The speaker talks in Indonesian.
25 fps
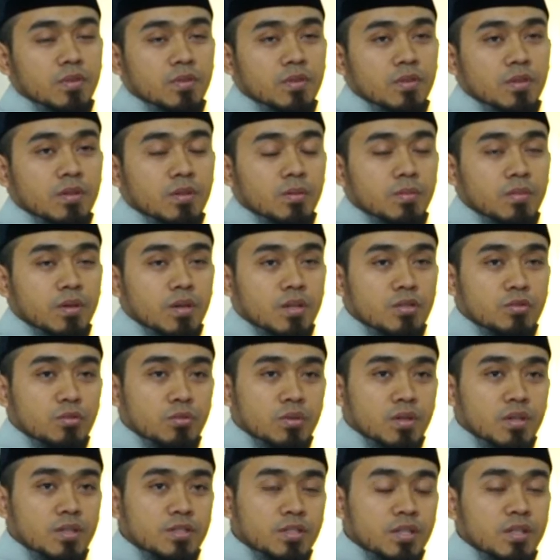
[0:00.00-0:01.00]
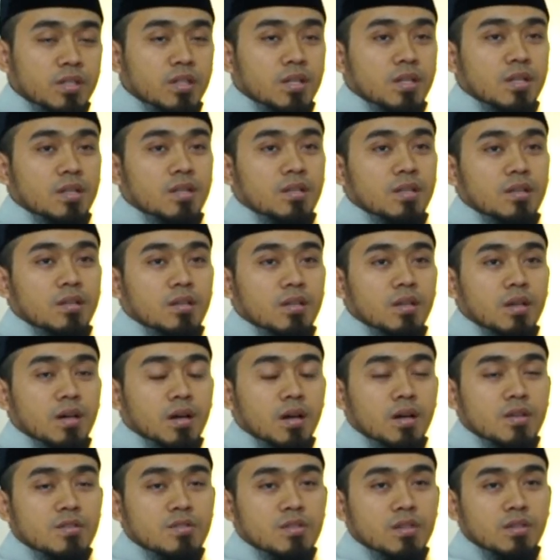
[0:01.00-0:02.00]
Tarbiyah Sunnah Channel
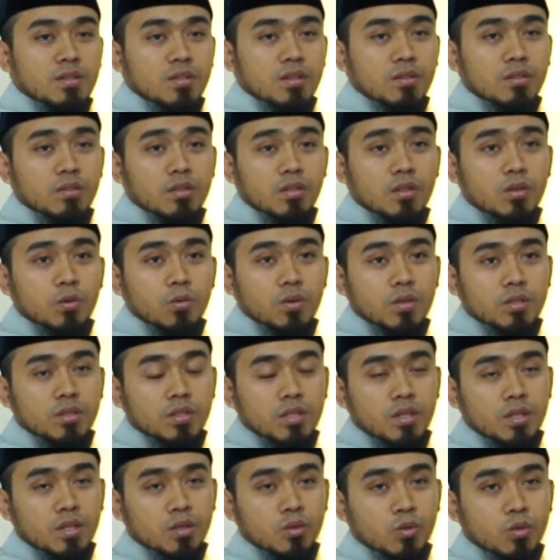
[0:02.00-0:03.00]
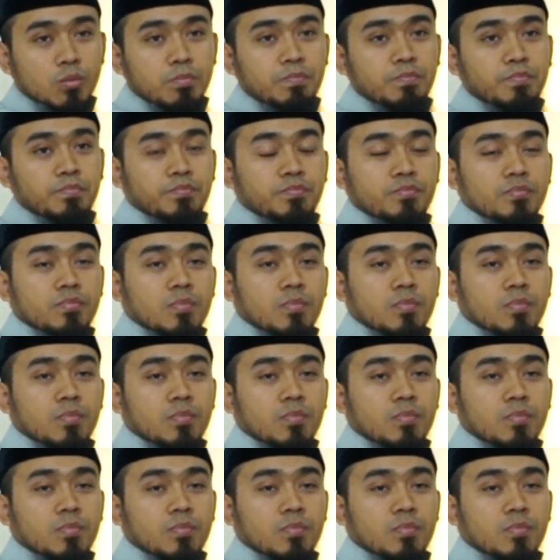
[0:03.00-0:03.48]
azani Allah wa iyyakum